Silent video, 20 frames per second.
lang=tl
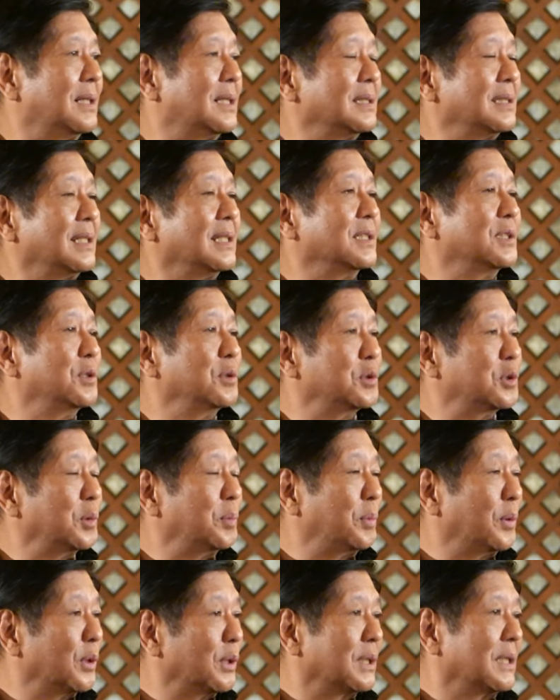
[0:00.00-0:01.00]
at
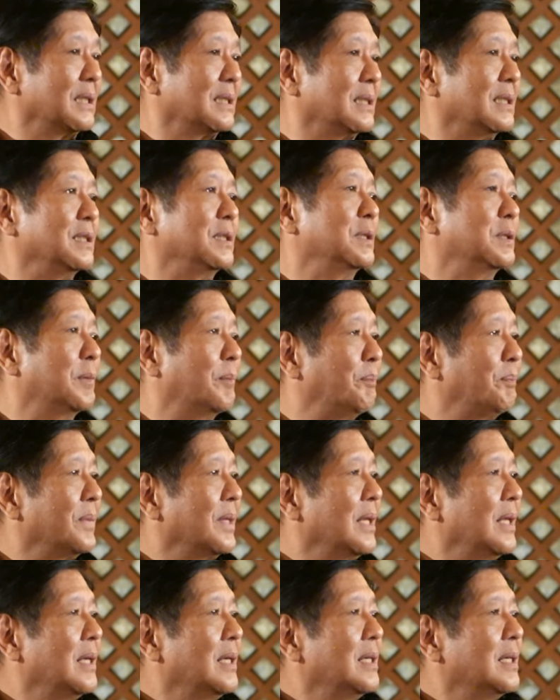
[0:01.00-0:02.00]
nagsusuporta sa inyo.
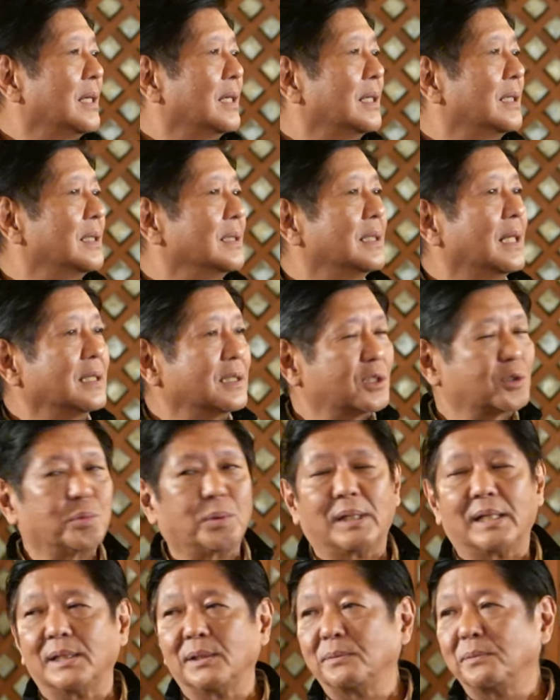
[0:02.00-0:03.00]
And that's
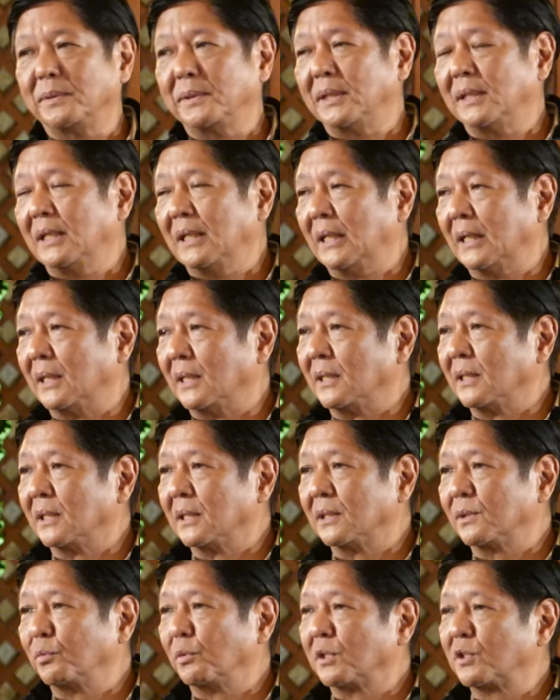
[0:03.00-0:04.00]
why we,
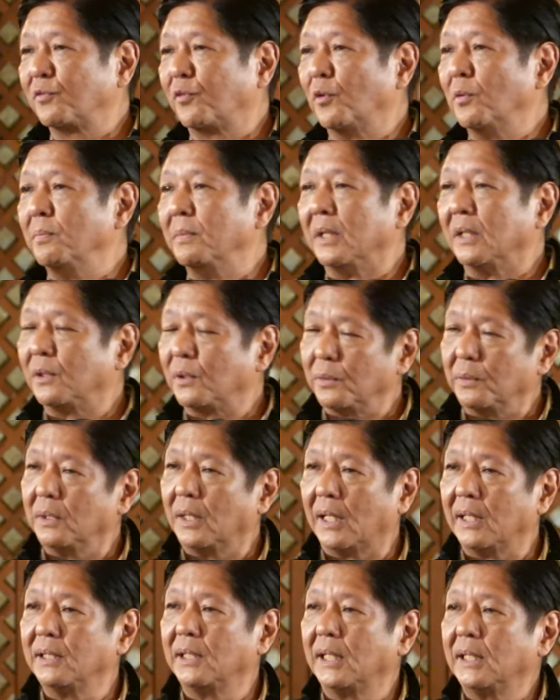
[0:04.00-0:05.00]
it was for me to,
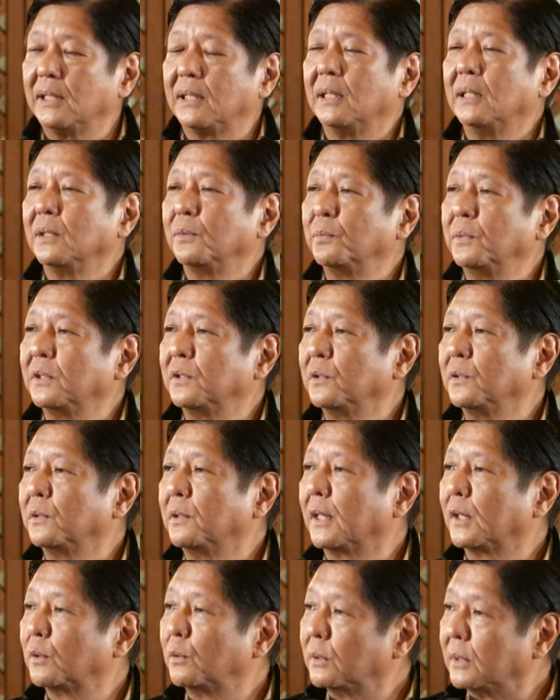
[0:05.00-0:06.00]
I, I think we should
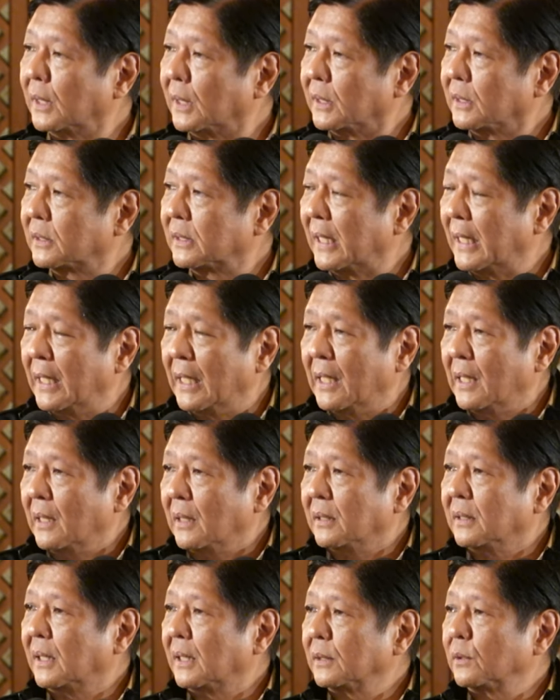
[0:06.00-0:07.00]
recognize
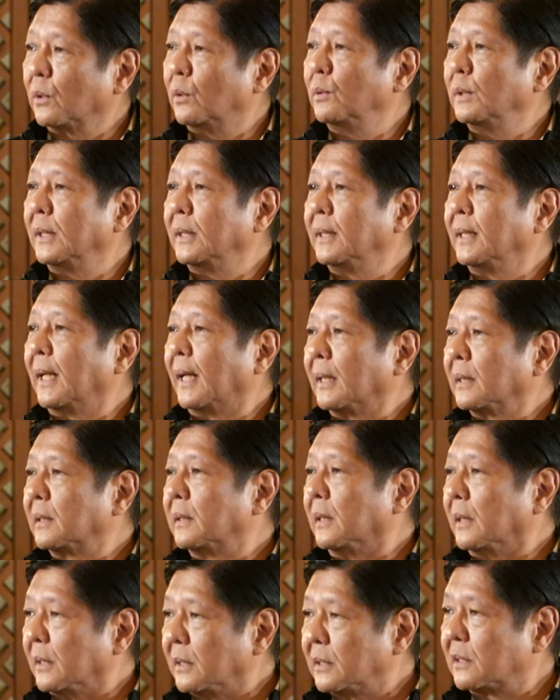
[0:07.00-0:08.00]
not only the
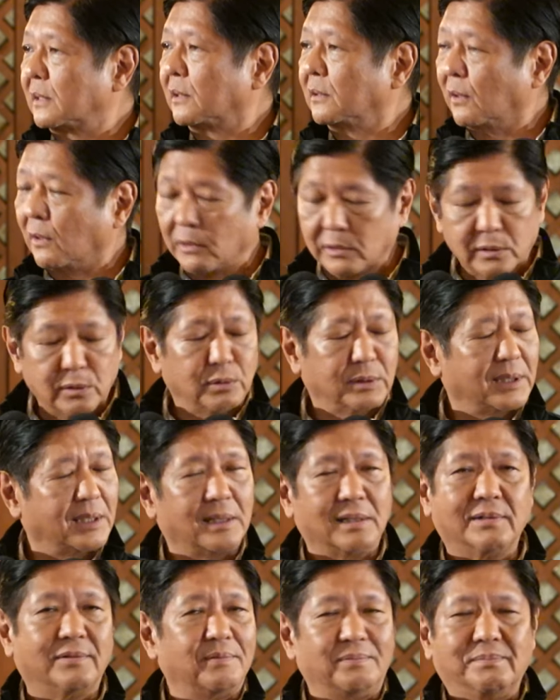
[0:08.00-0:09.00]
athletes, although they
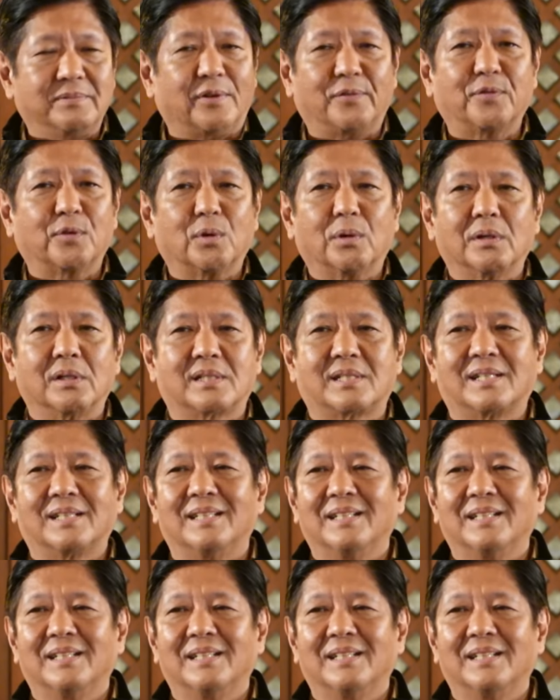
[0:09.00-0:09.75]
are, of course,